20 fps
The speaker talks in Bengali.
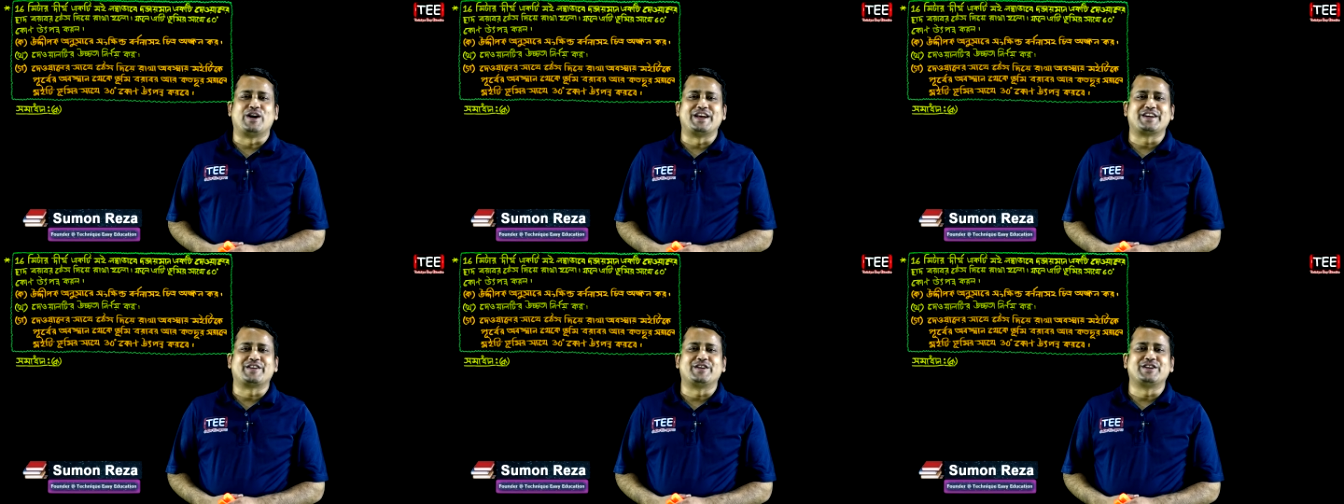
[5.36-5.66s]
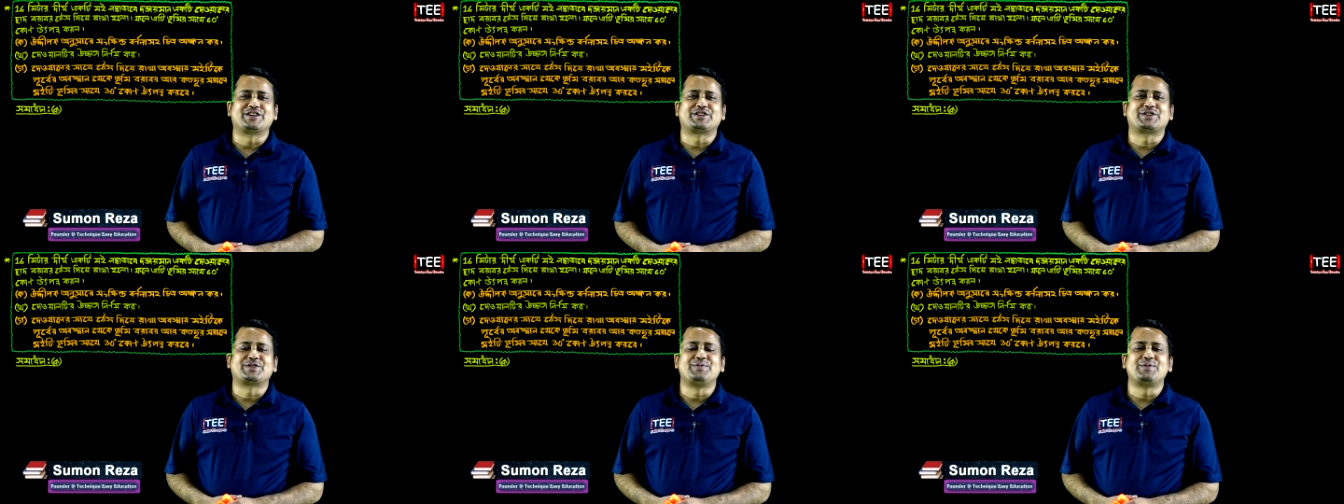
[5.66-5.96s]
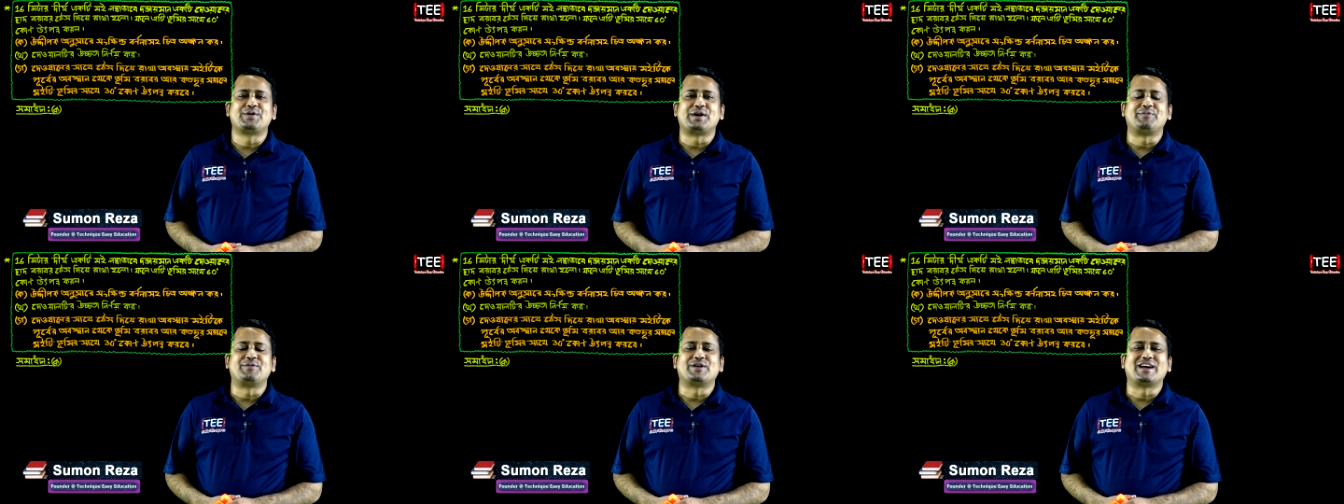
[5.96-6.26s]
অনেক অনেক
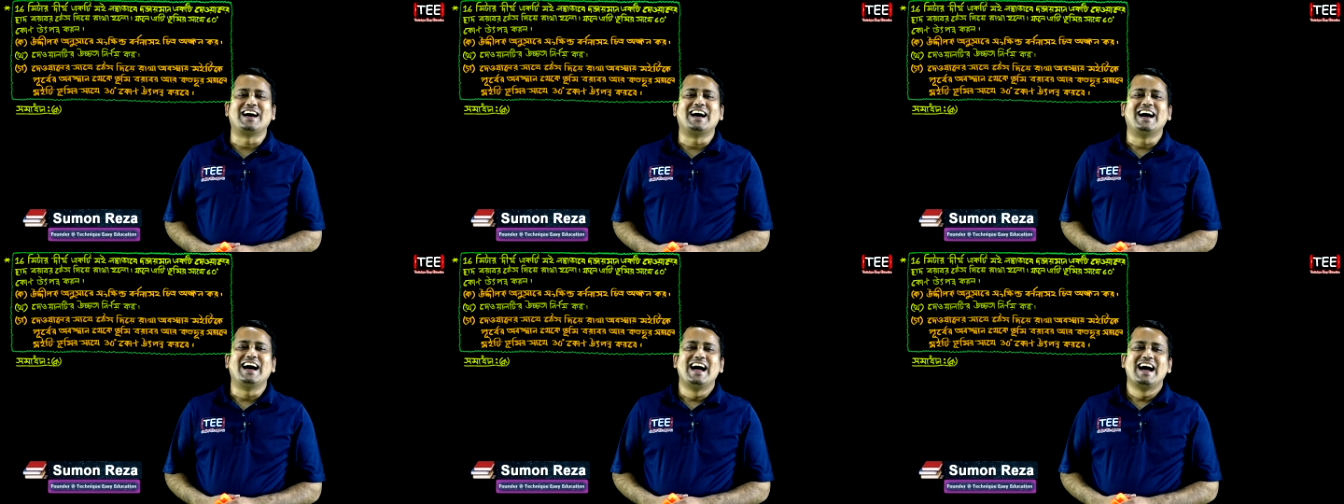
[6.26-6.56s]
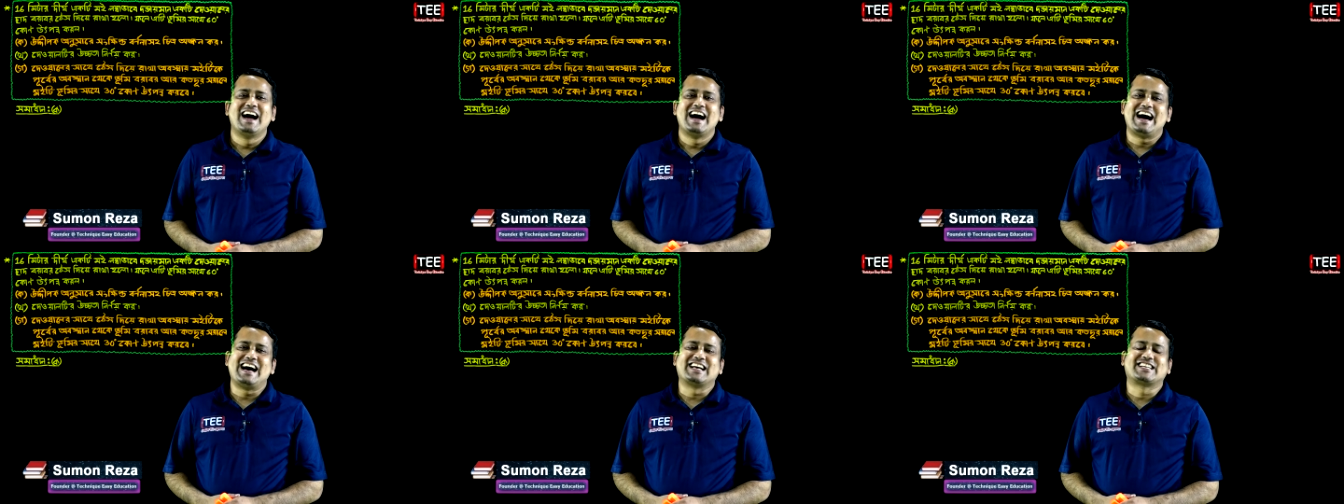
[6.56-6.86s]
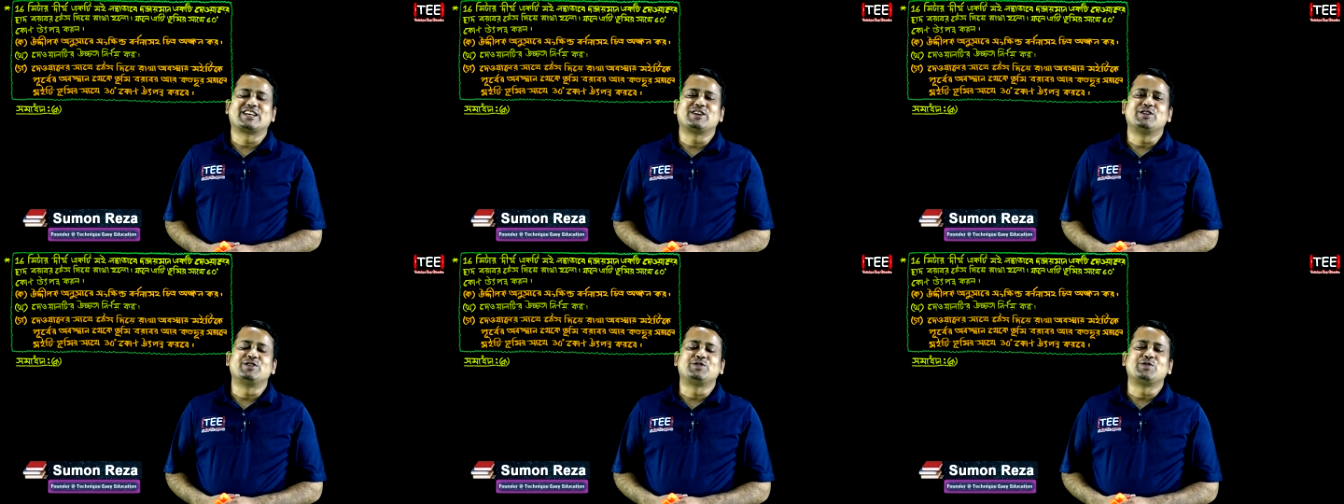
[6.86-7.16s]
শুভকামনা
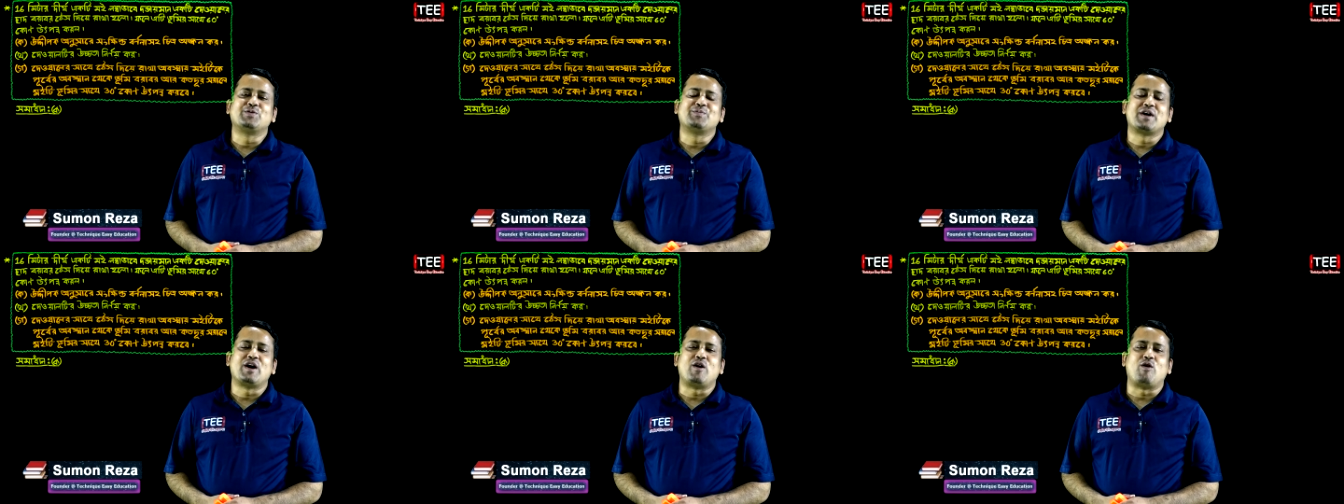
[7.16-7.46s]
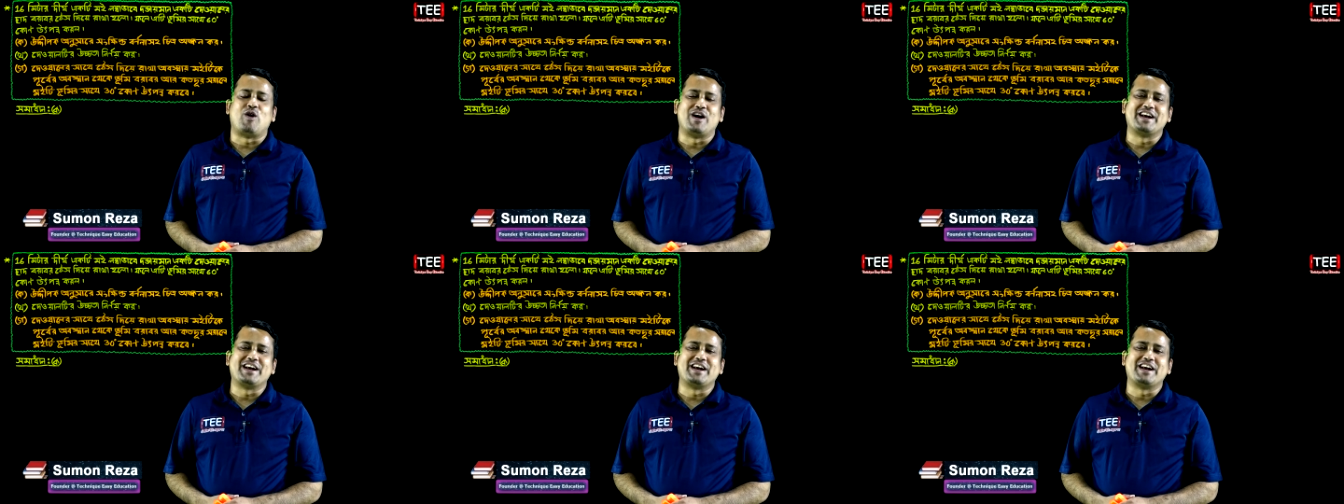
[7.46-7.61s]
আশা করি তোমরা